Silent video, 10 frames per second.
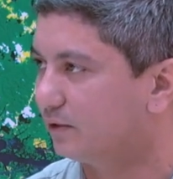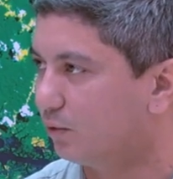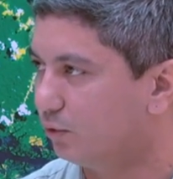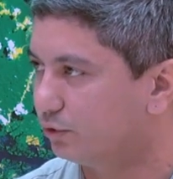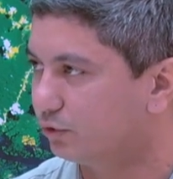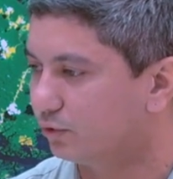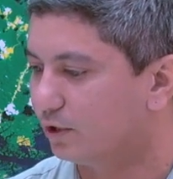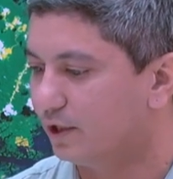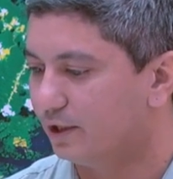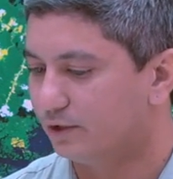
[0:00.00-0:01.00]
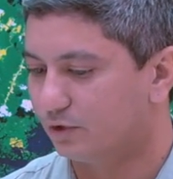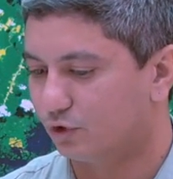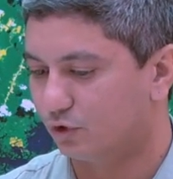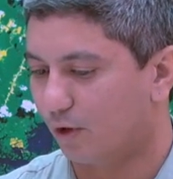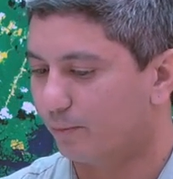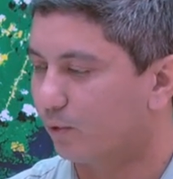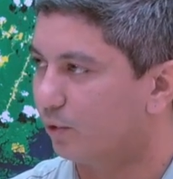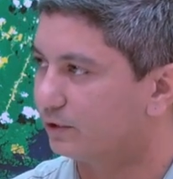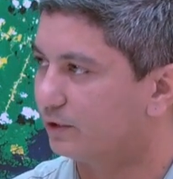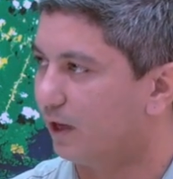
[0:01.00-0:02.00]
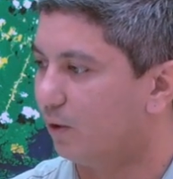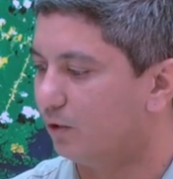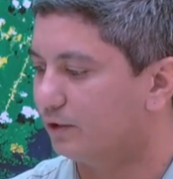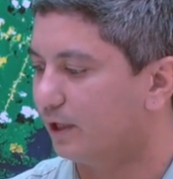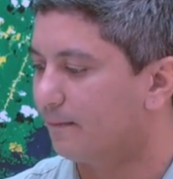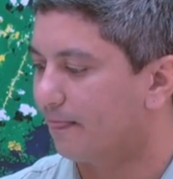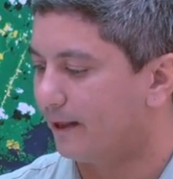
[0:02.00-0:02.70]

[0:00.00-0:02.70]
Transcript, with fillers: custo só por conta da Honda,